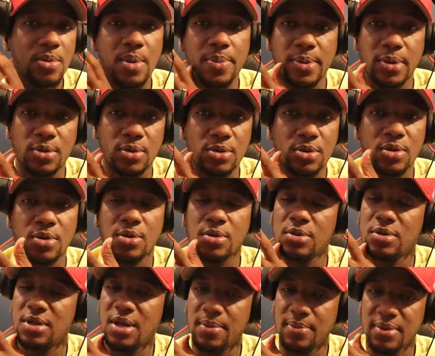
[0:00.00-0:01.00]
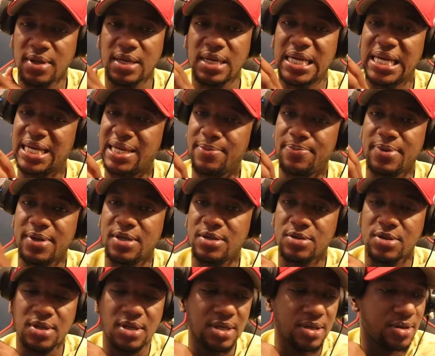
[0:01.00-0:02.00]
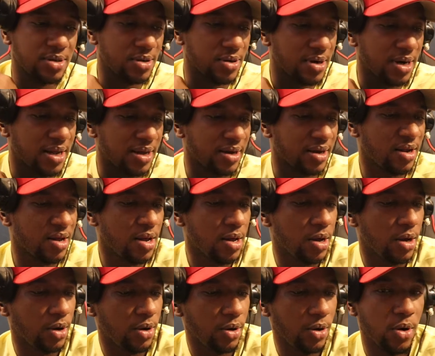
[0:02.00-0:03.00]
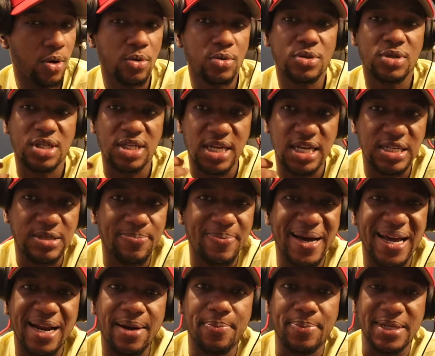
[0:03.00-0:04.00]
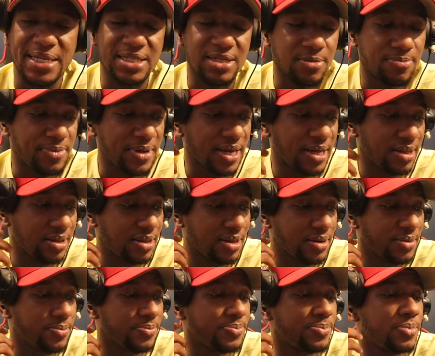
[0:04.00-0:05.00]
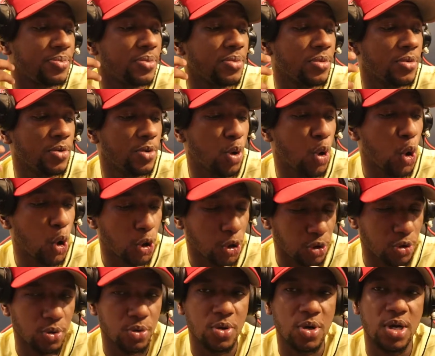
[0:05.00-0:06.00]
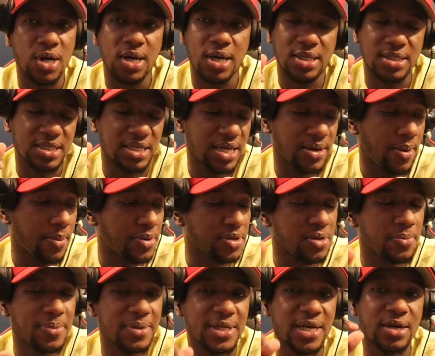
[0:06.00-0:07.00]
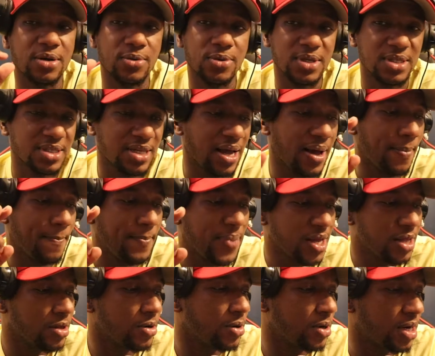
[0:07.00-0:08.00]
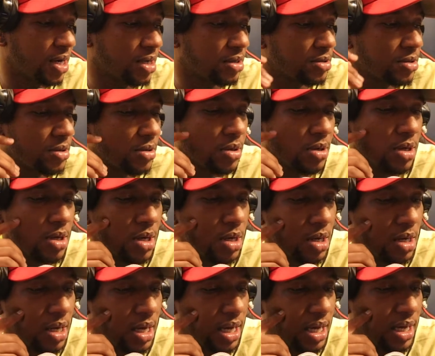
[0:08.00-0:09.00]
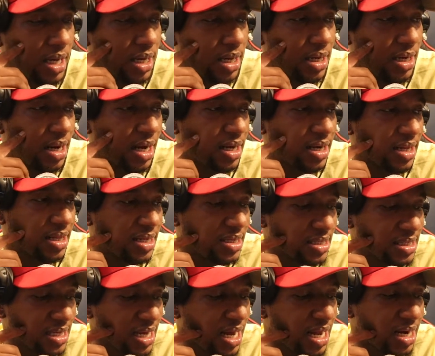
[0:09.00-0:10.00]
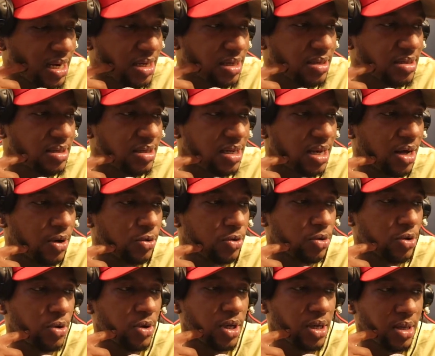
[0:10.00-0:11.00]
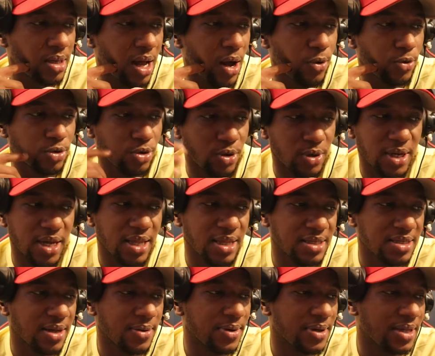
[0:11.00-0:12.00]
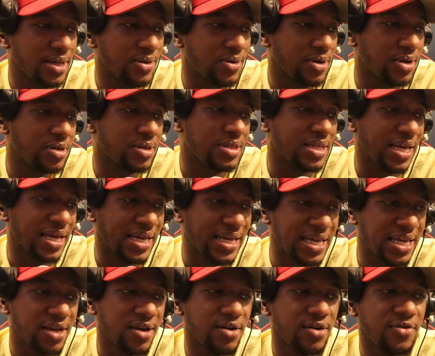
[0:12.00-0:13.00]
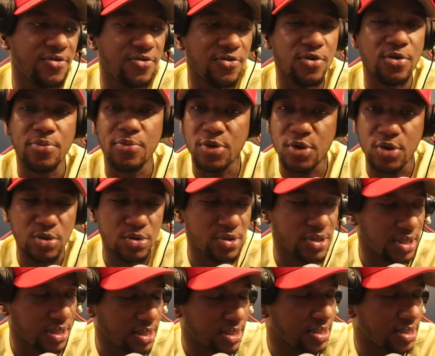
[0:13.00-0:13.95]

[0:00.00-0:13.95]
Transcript: Me preguntó también que qué pienso del Roland Go, si es para principiante o no. Así que vamos a empezar con esta video reacción. Eh, las credenciales y la autoría de este video es de Gear for Music.